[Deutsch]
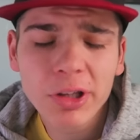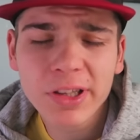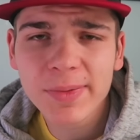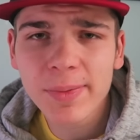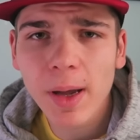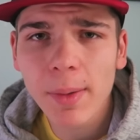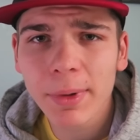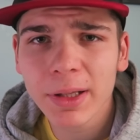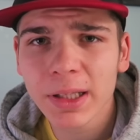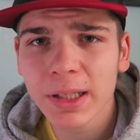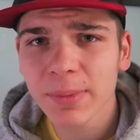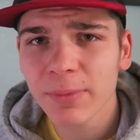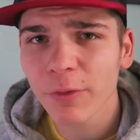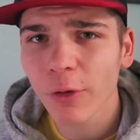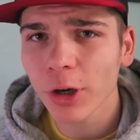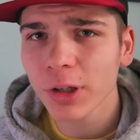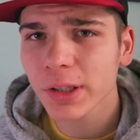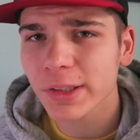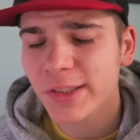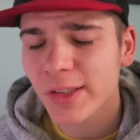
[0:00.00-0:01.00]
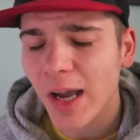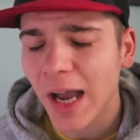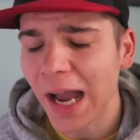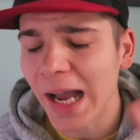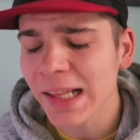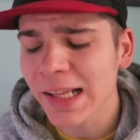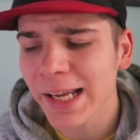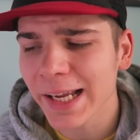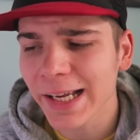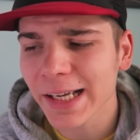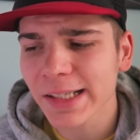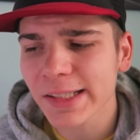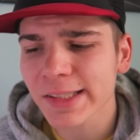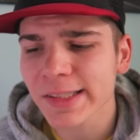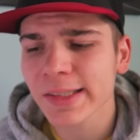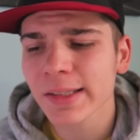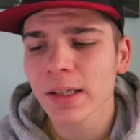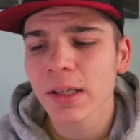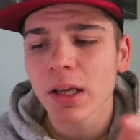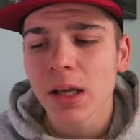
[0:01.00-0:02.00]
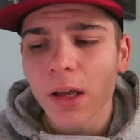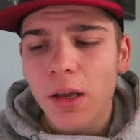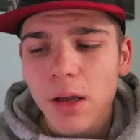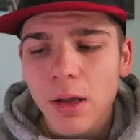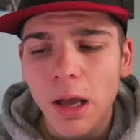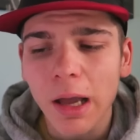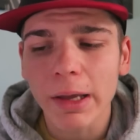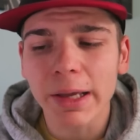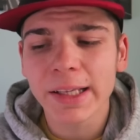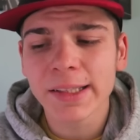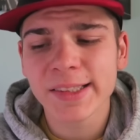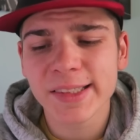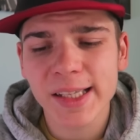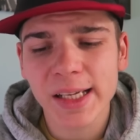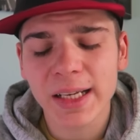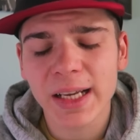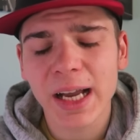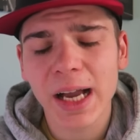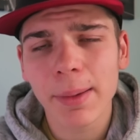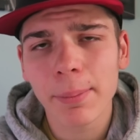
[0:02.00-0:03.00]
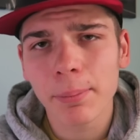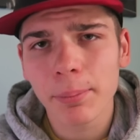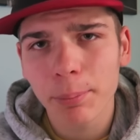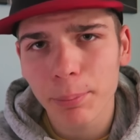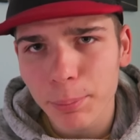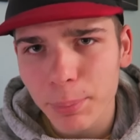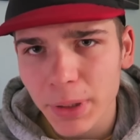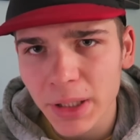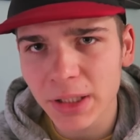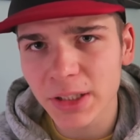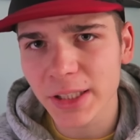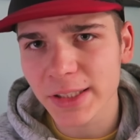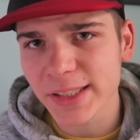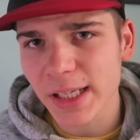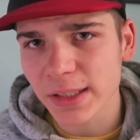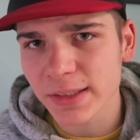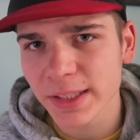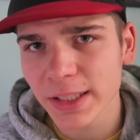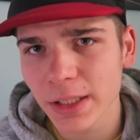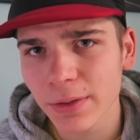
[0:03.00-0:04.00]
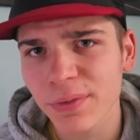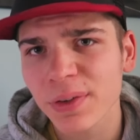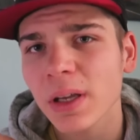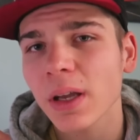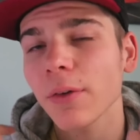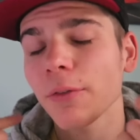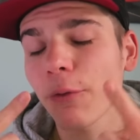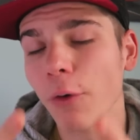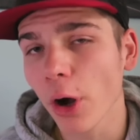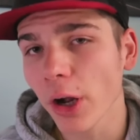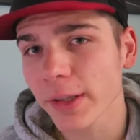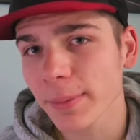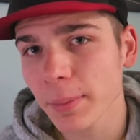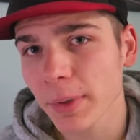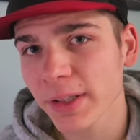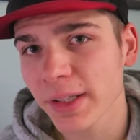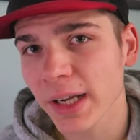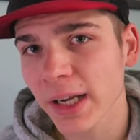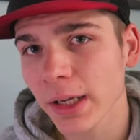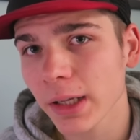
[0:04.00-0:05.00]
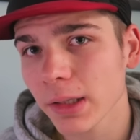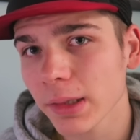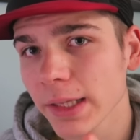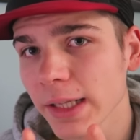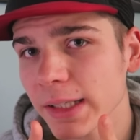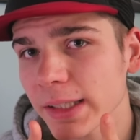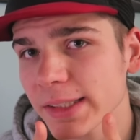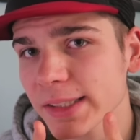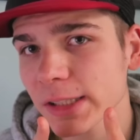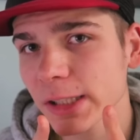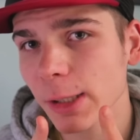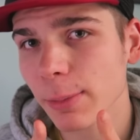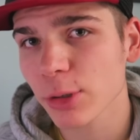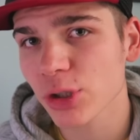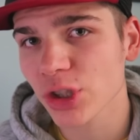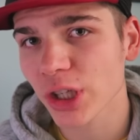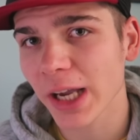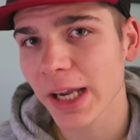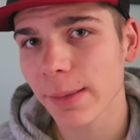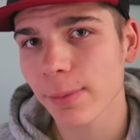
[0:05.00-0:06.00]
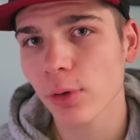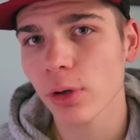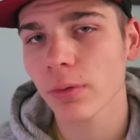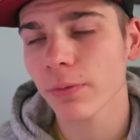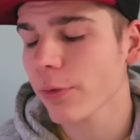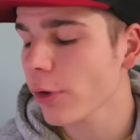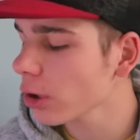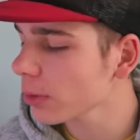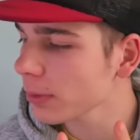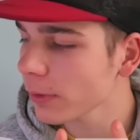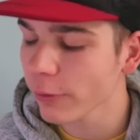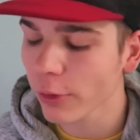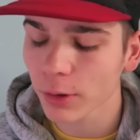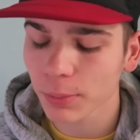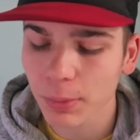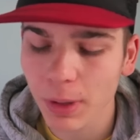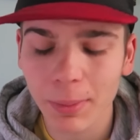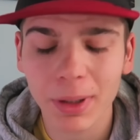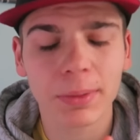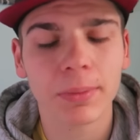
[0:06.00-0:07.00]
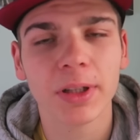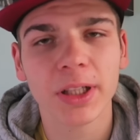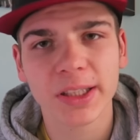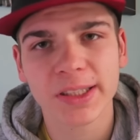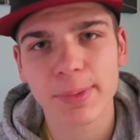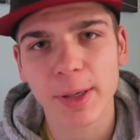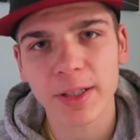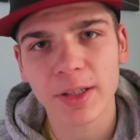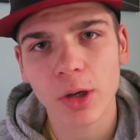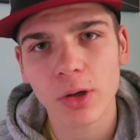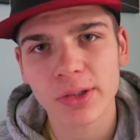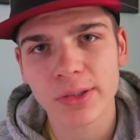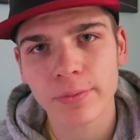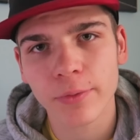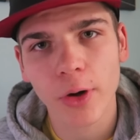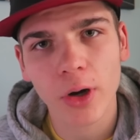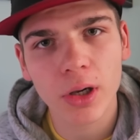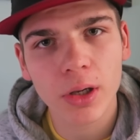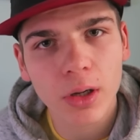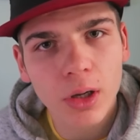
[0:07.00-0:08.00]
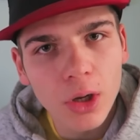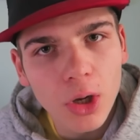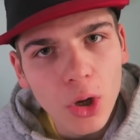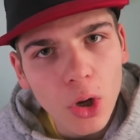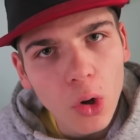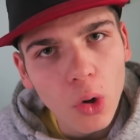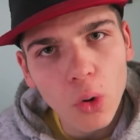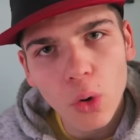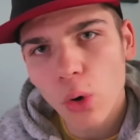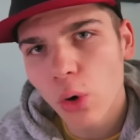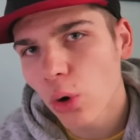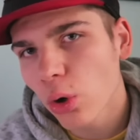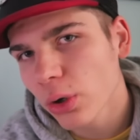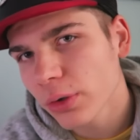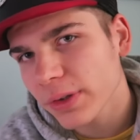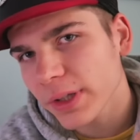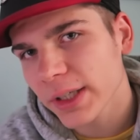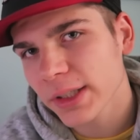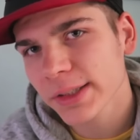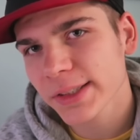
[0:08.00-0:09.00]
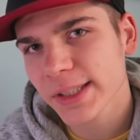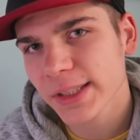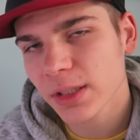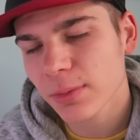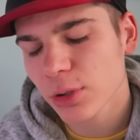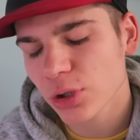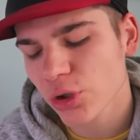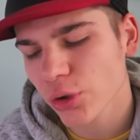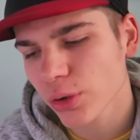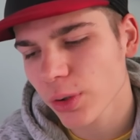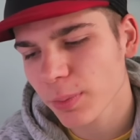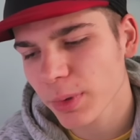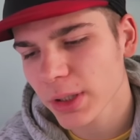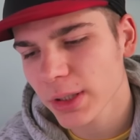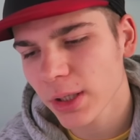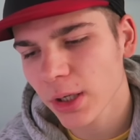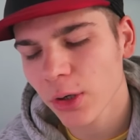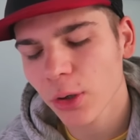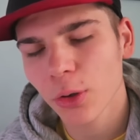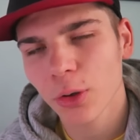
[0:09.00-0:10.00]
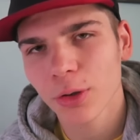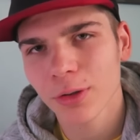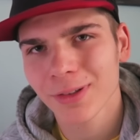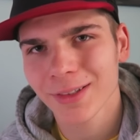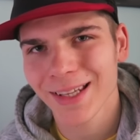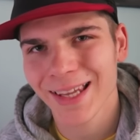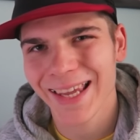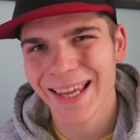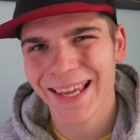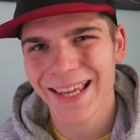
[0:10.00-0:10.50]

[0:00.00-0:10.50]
Und zwar meine lieben Freunde, zuallererst Instagram bin ich jetzt aktiv. Folgt mir da, Link ist in der Beschreibung. Folgt mir, folgt mir, macht mir die 2000 voll und dann seht ihr mal schöne Bilder und